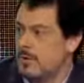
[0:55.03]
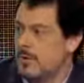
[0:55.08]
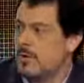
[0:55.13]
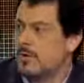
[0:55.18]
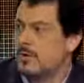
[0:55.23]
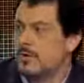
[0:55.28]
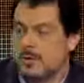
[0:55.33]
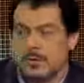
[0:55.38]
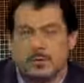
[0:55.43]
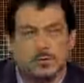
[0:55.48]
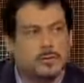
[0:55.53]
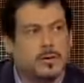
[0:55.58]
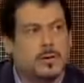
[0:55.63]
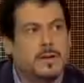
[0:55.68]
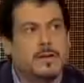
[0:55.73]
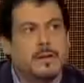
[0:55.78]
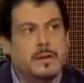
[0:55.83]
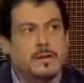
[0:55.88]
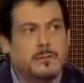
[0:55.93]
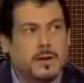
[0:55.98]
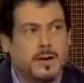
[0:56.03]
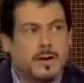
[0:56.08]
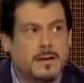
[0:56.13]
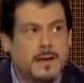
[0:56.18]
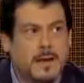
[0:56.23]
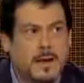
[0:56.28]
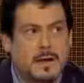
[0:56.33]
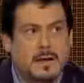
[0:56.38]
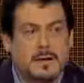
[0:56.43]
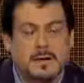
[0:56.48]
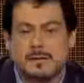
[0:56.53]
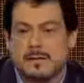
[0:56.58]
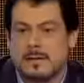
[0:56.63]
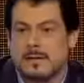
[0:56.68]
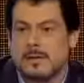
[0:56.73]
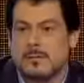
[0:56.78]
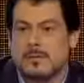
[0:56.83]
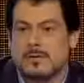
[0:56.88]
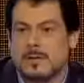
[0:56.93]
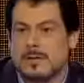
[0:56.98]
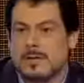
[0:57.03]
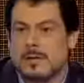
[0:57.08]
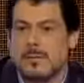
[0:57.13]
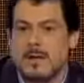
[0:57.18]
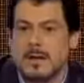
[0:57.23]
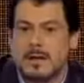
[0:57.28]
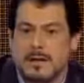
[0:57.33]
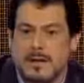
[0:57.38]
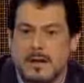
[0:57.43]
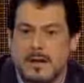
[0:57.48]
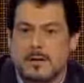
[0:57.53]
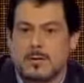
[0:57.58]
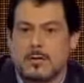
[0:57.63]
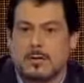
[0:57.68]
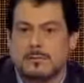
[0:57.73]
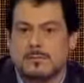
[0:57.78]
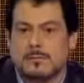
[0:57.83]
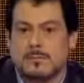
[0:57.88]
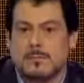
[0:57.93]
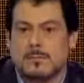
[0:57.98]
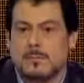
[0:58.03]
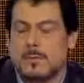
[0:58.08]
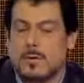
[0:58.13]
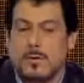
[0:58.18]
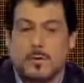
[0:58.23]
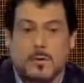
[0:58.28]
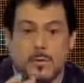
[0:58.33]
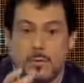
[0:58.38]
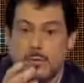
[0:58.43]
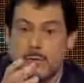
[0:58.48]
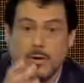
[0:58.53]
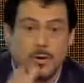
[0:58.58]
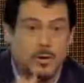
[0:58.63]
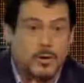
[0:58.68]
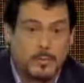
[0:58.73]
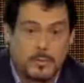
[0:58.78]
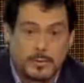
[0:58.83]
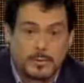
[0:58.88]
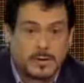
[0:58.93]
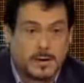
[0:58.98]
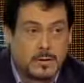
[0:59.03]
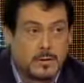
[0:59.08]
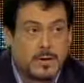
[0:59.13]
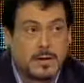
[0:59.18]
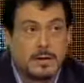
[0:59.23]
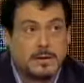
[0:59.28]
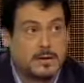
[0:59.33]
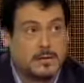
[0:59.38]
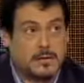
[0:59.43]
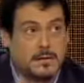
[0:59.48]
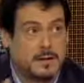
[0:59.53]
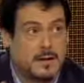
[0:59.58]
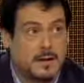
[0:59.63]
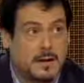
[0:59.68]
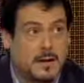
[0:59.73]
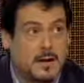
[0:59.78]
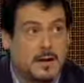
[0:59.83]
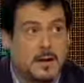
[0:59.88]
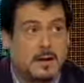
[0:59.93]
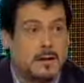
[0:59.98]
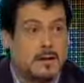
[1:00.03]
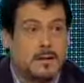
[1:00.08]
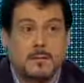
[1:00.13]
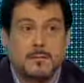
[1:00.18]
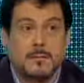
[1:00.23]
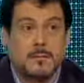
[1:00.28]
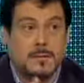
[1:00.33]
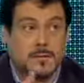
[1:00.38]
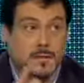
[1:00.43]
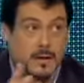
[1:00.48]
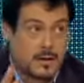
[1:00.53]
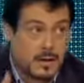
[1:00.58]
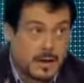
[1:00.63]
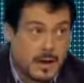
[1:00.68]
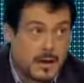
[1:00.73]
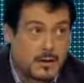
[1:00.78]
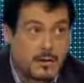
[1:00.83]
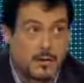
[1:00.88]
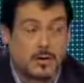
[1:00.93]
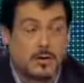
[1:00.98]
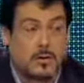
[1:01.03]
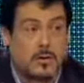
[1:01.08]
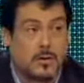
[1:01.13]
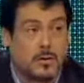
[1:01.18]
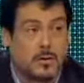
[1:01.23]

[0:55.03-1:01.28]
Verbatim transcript: Segundo, es de actualidad y tratamos el tema del día con uno de los protagonistas, si se quiere, cercano que lo